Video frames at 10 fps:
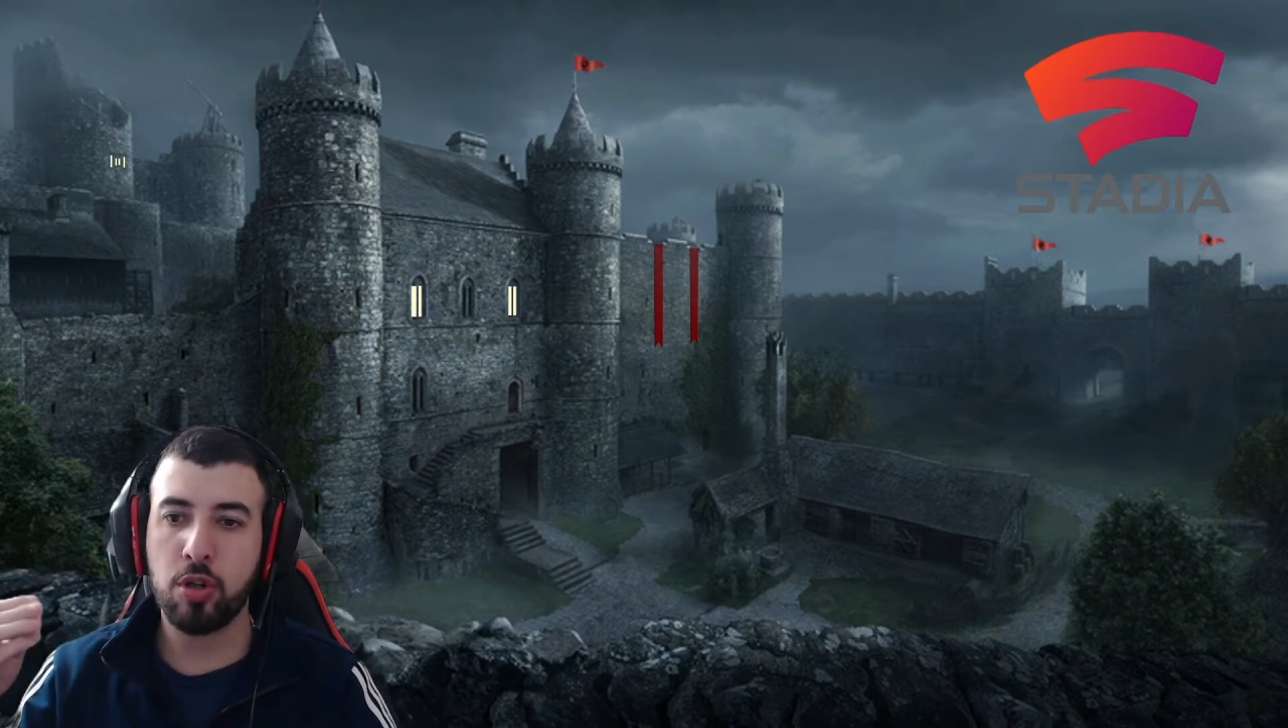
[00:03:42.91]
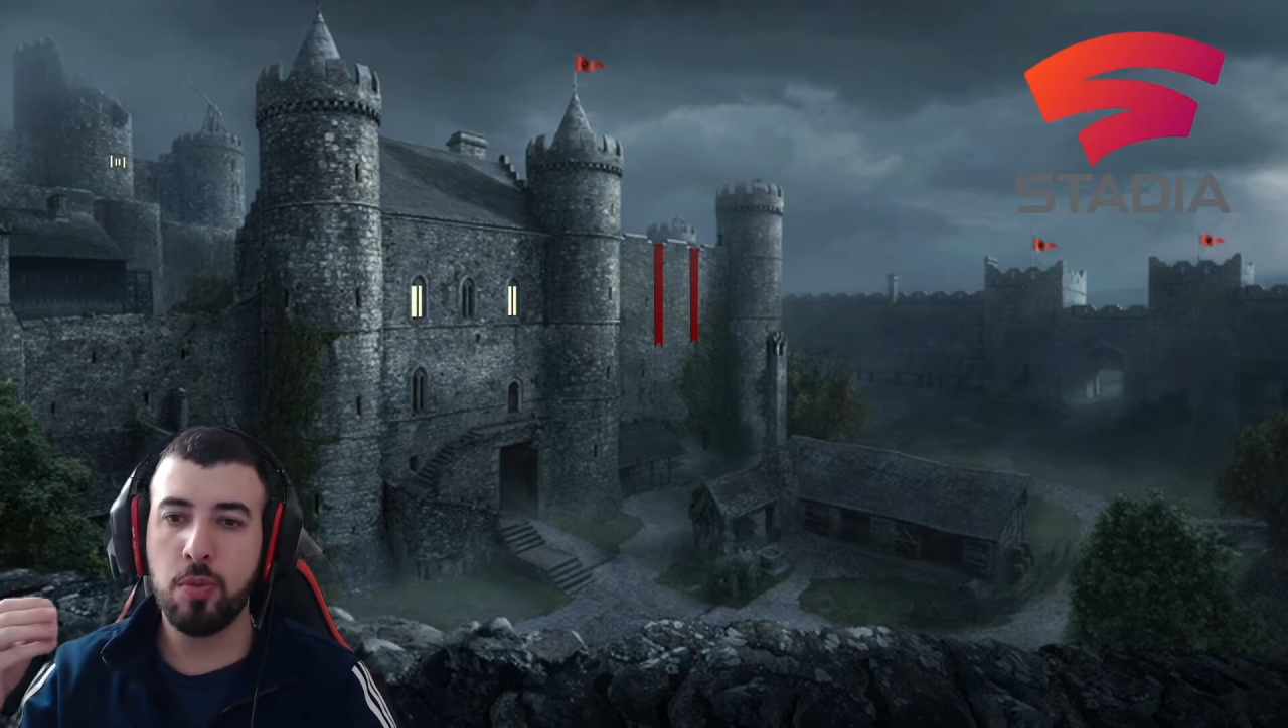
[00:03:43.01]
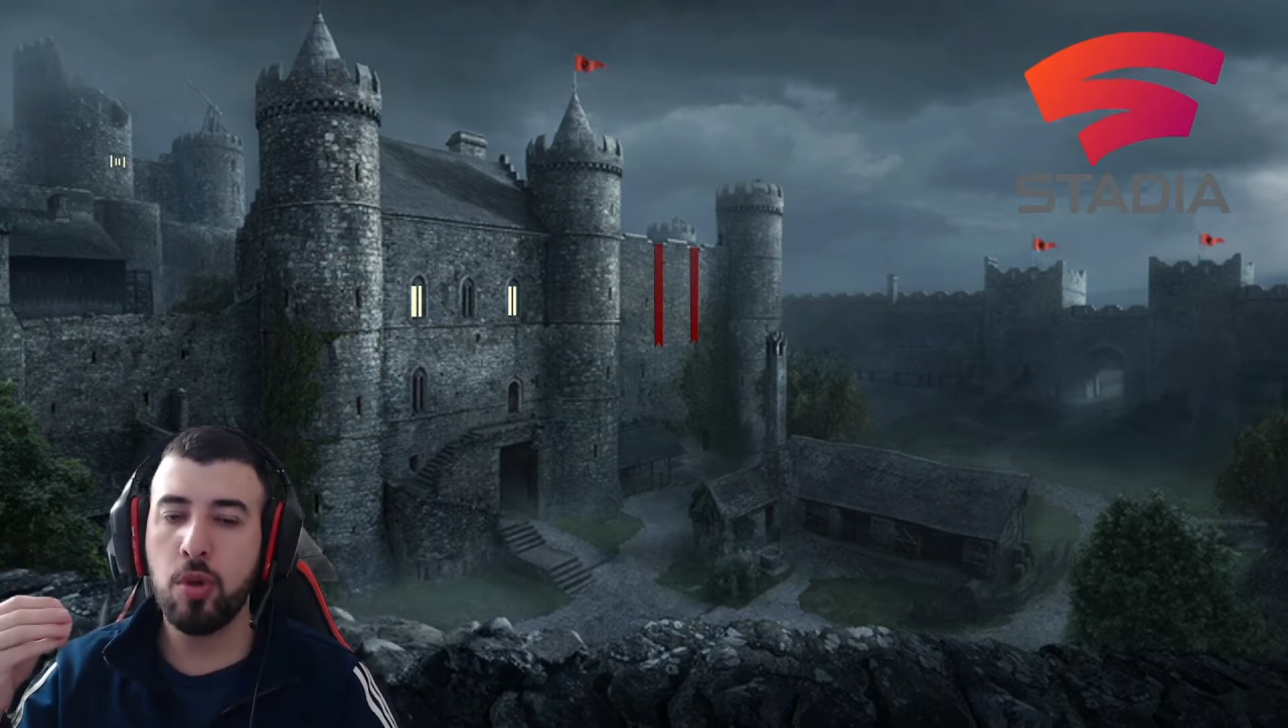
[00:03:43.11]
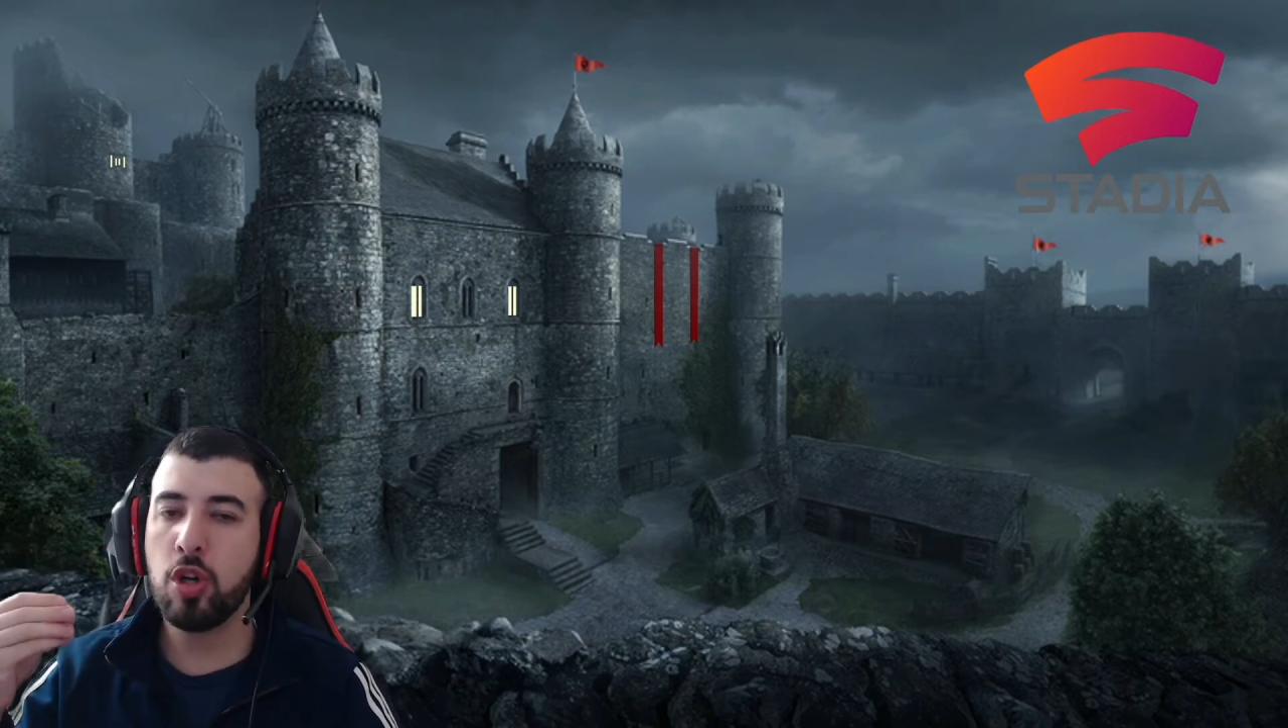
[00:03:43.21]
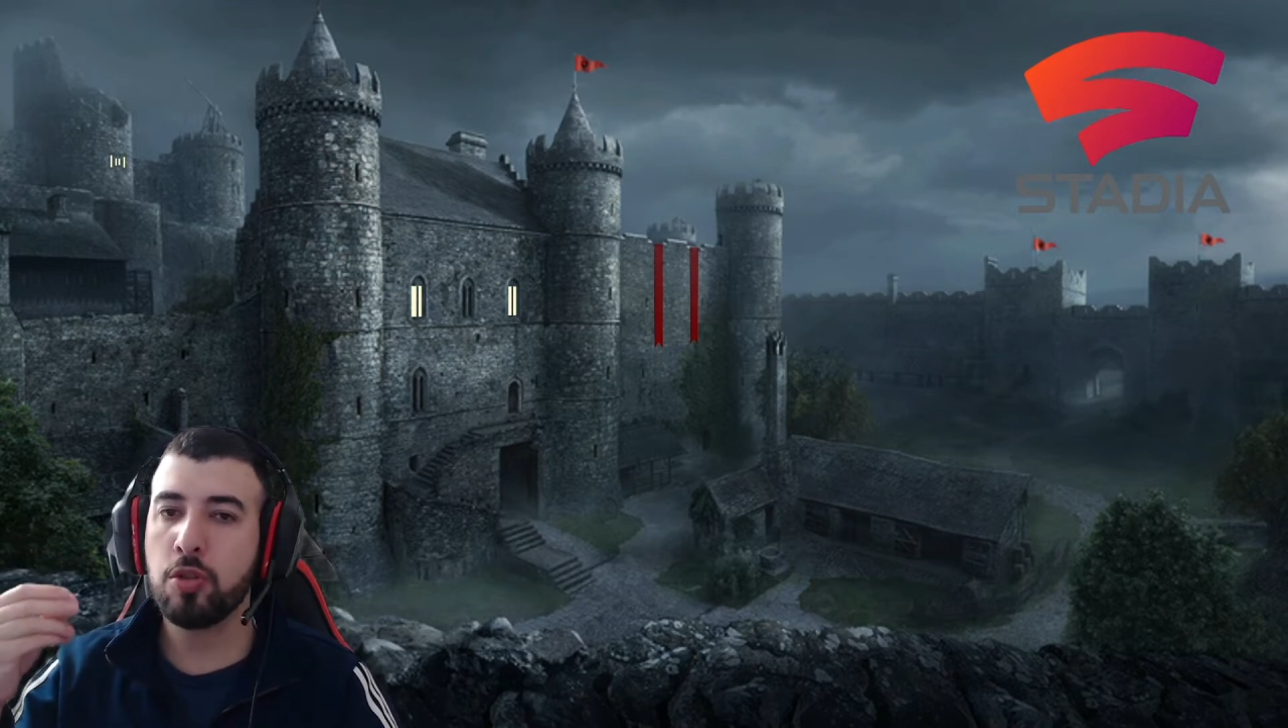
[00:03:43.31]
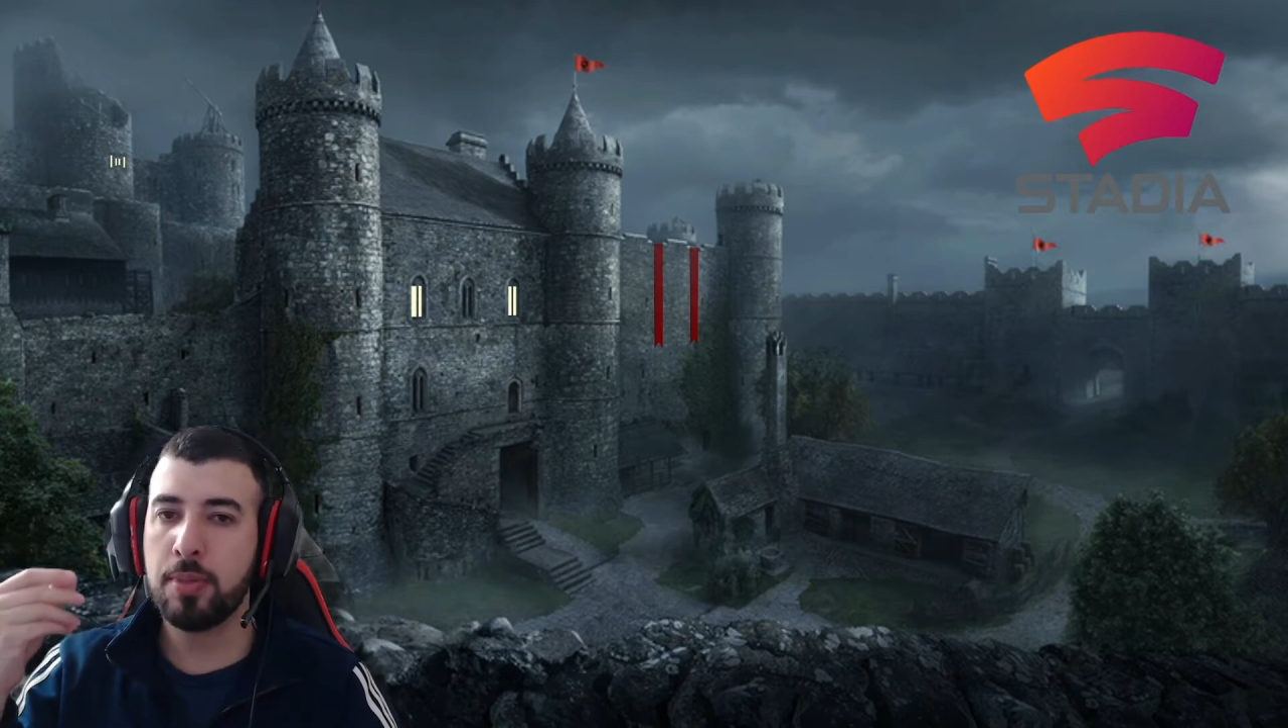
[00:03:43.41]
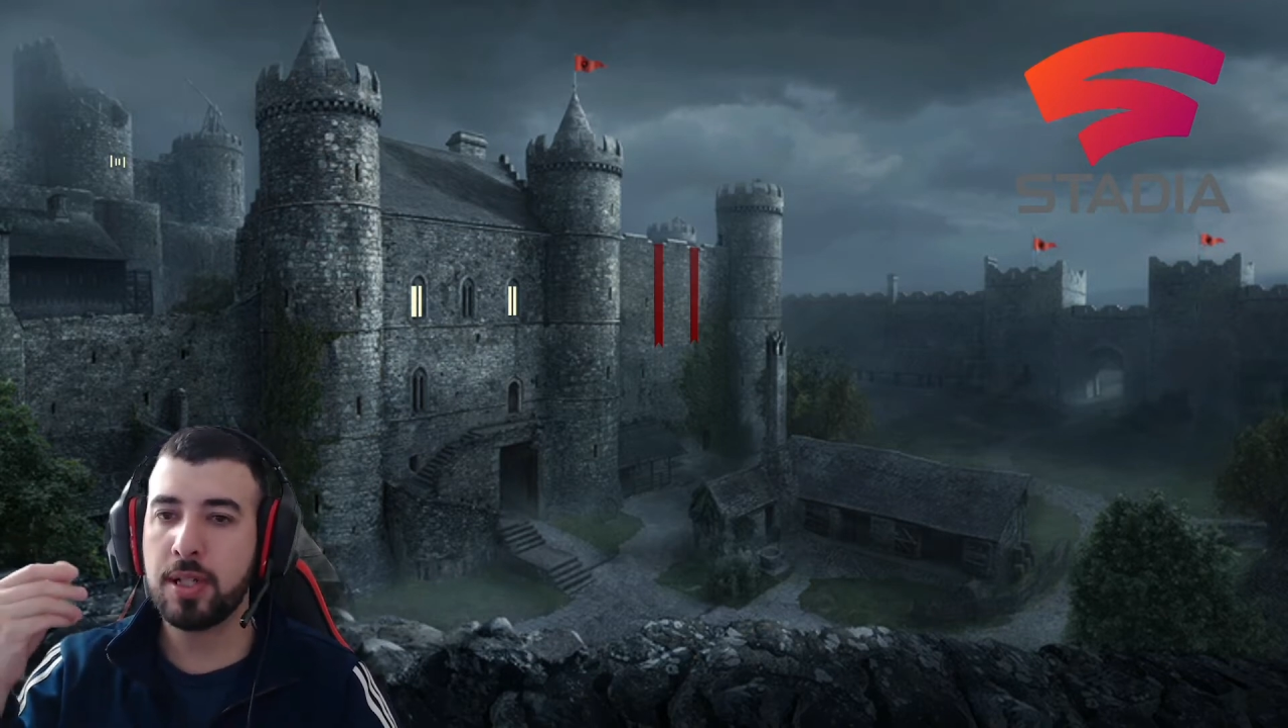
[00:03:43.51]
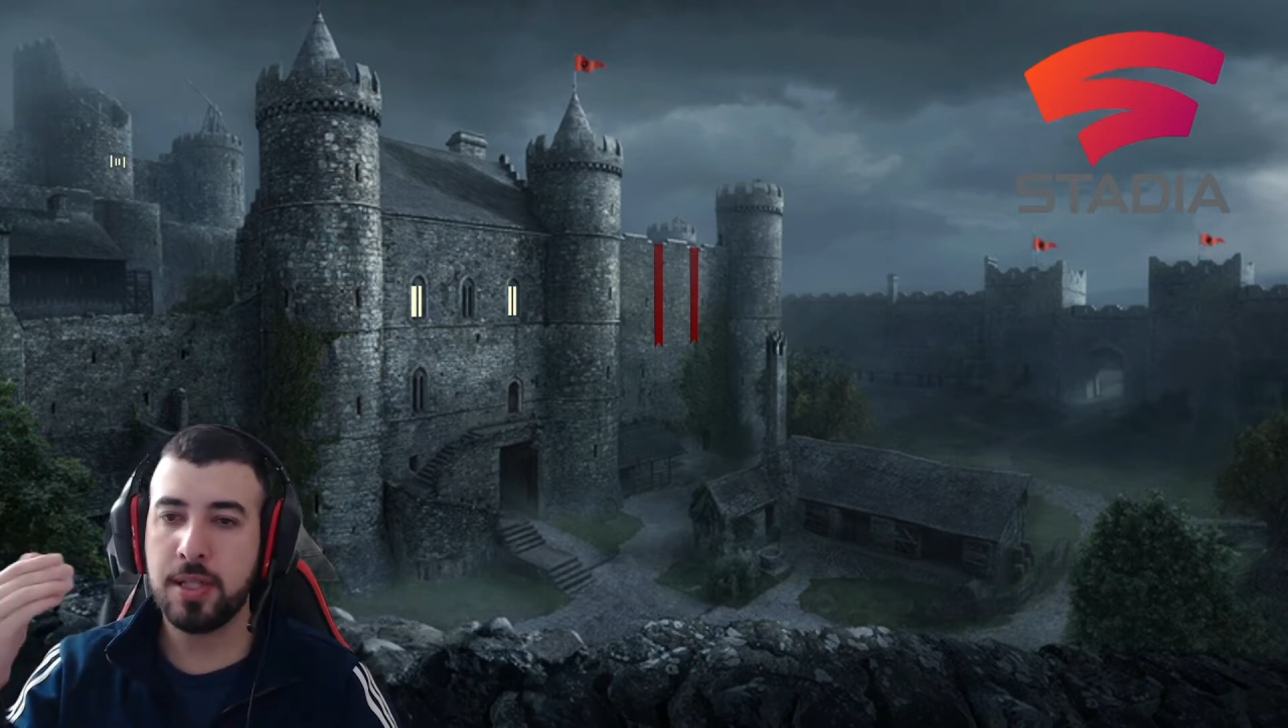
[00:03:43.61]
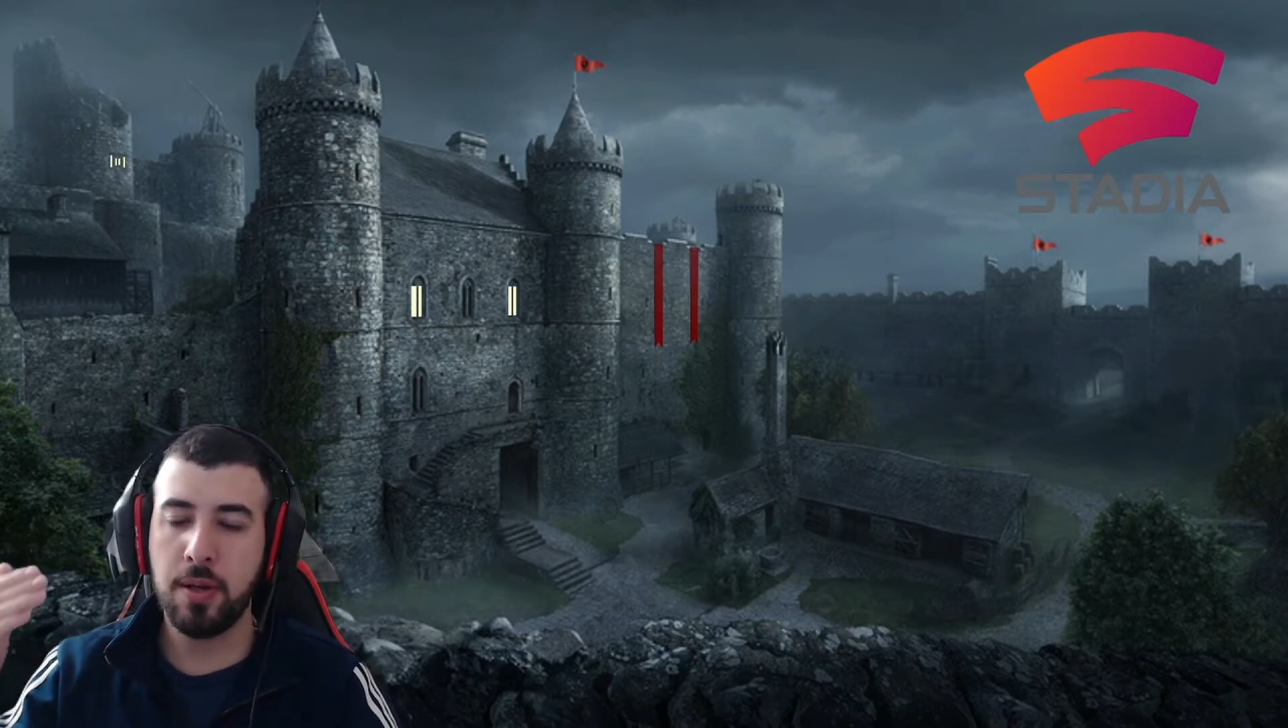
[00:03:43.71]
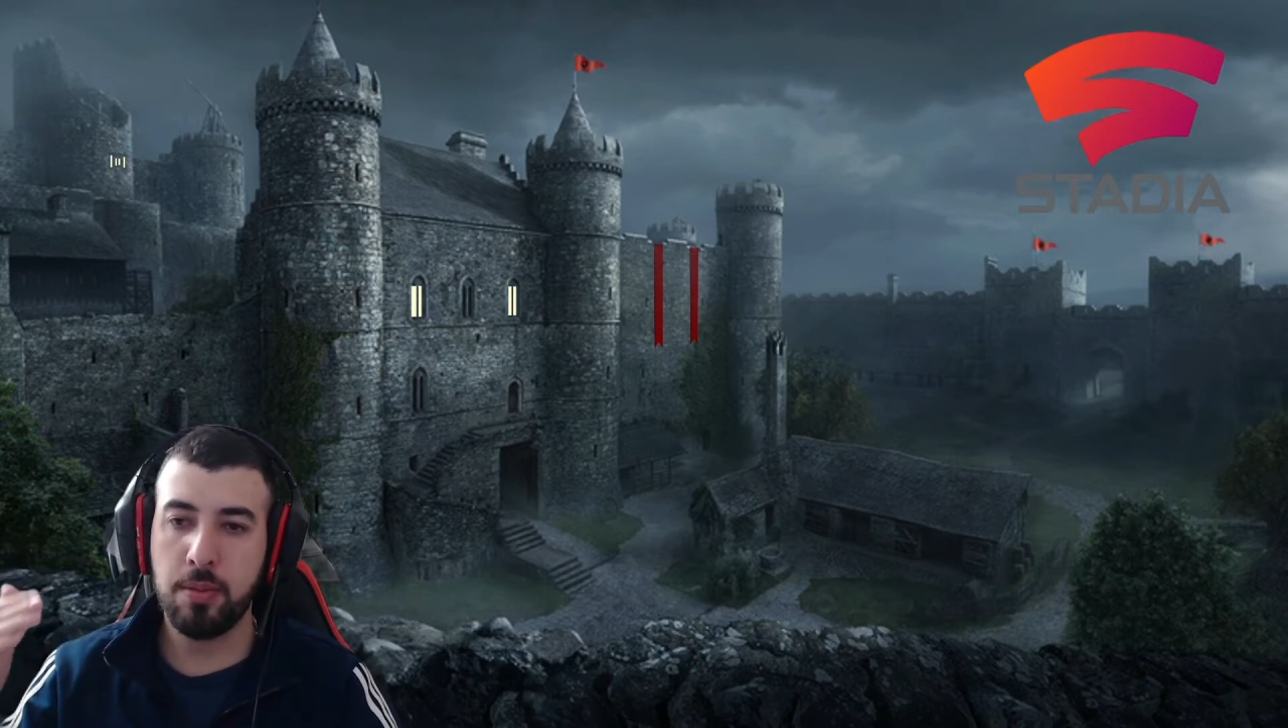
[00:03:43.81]
cómo los
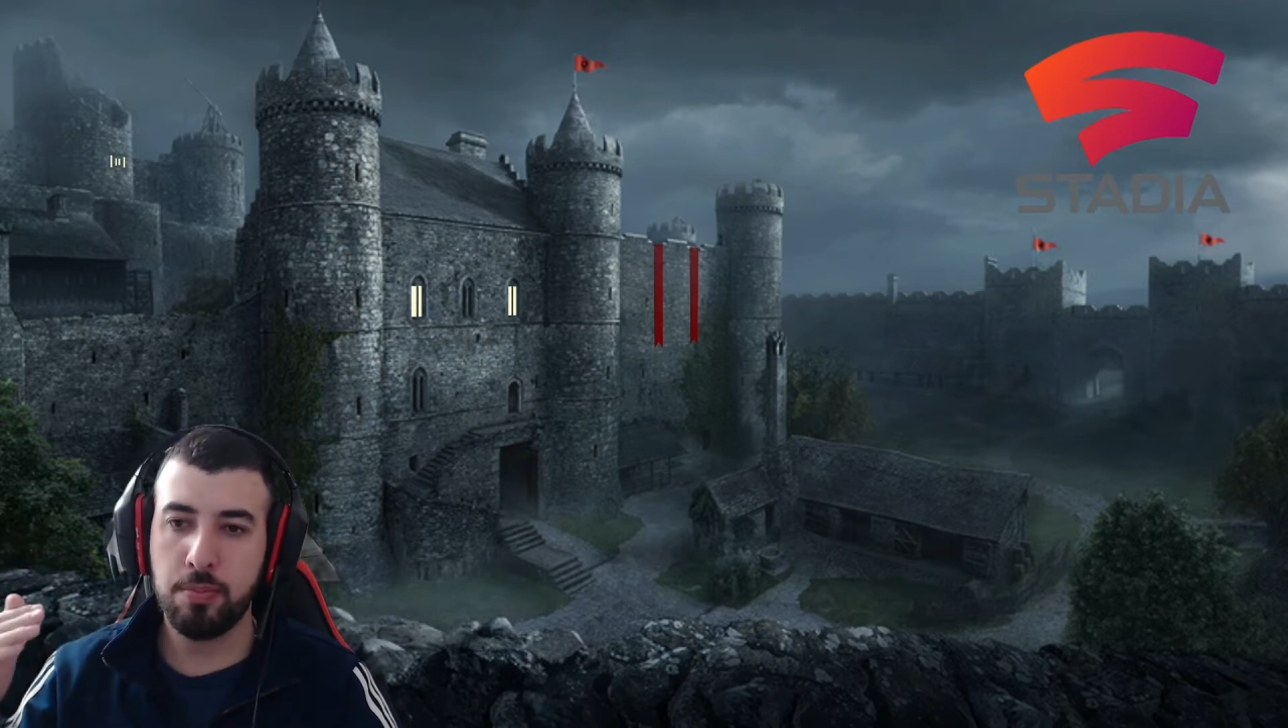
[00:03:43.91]
percibe